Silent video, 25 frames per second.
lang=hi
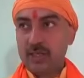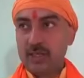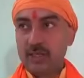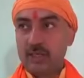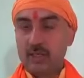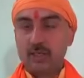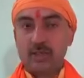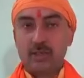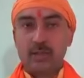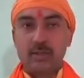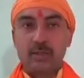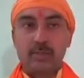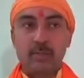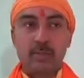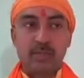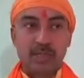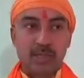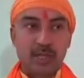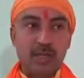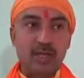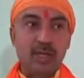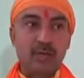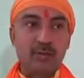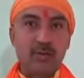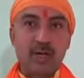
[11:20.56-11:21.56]
ईयर
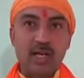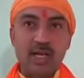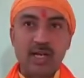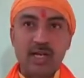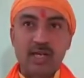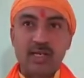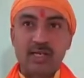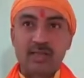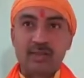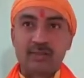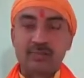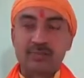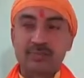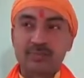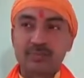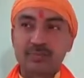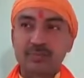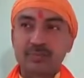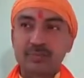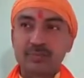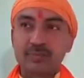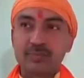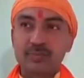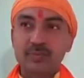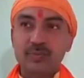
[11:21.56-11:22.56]
बदलने वाला
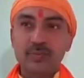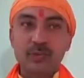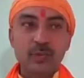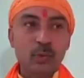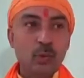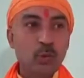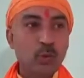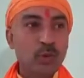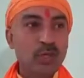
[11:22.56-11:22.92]
है